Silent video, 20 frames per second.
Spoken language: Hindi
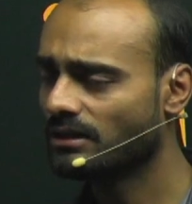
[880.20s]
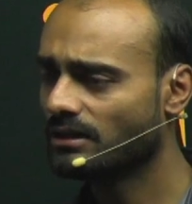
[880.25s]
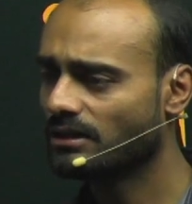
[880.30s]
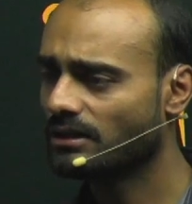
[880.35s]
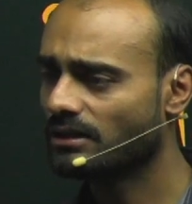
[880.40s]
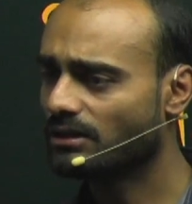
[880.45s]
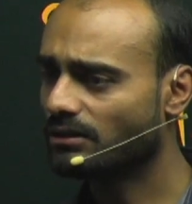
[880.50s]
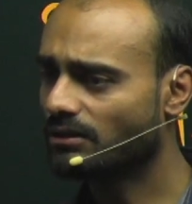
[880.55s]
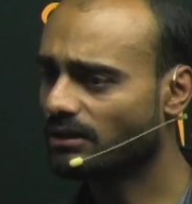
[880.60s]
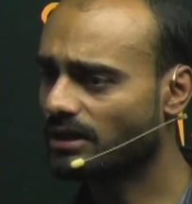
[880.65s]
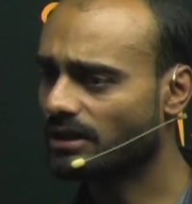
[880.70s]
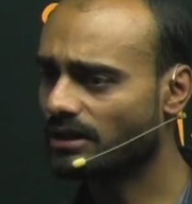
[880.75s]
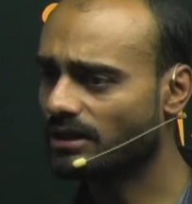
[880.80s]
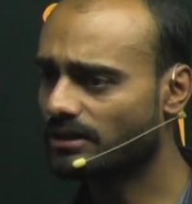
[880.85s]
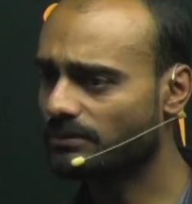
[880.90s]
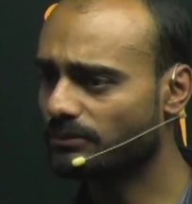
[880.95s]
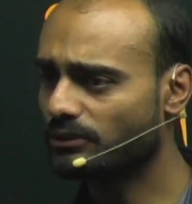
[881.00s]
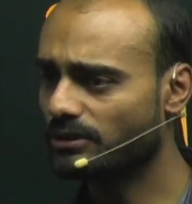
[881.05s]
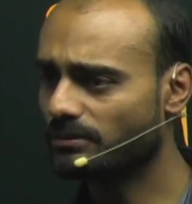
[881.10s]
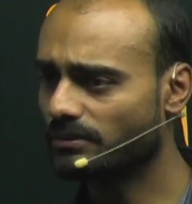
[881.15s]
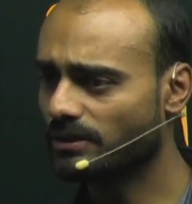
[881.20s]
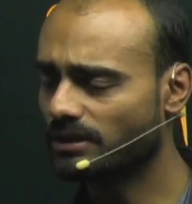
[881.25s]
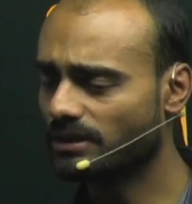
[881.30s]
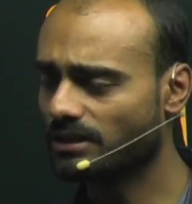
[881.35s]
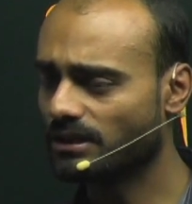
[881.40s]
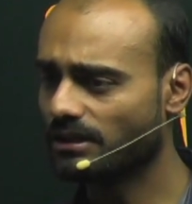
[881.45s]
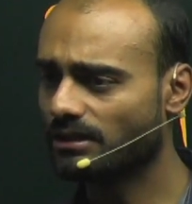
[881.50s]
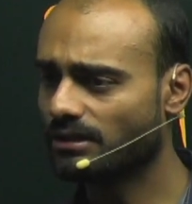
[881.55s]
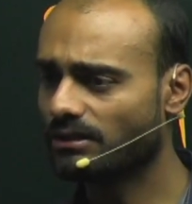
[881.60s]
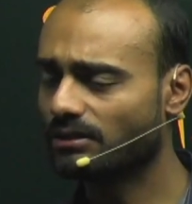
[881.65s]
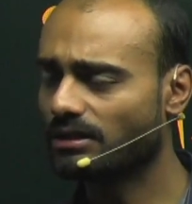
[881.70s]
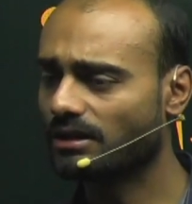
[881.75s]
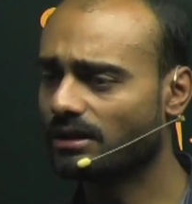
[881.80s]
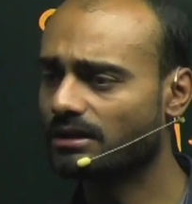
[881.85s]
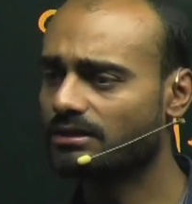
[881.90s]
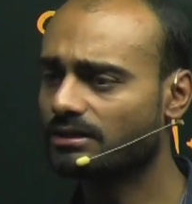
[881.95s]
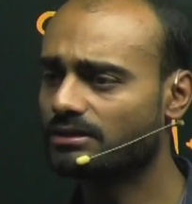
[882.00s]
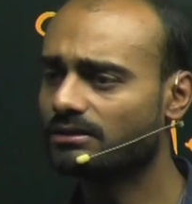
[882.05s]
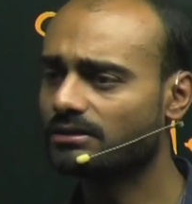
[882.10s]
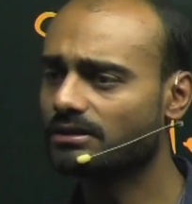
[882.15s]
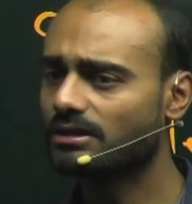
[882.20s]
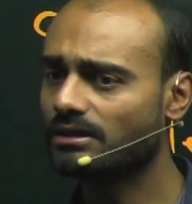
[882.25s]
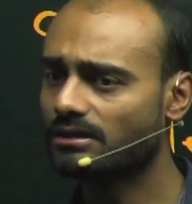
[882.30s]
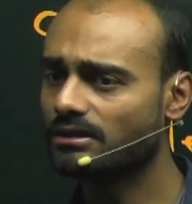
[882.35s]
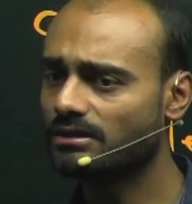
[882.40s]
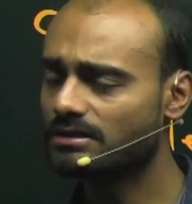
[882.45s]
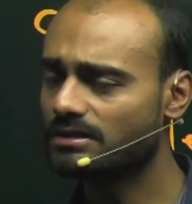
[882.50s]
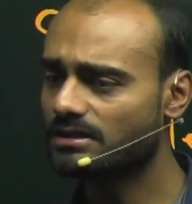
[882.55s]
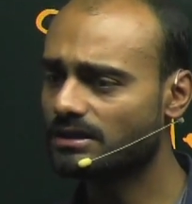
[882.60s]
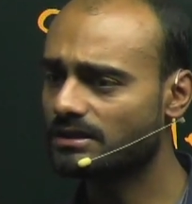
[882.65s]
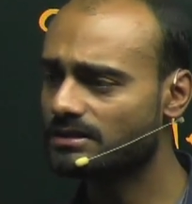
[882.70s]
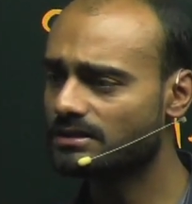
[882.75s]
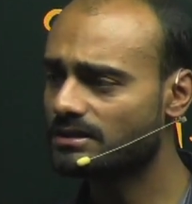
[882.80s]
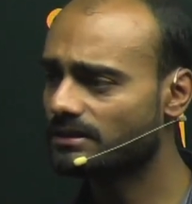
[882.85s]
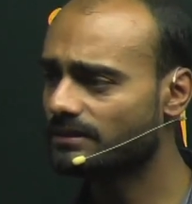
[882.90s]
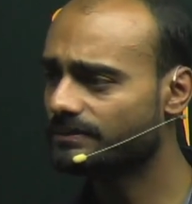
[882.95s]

कोऑर्डिनेट बॉन्ड बनता है और इलेक्ट्रॉन के लॉस गेन से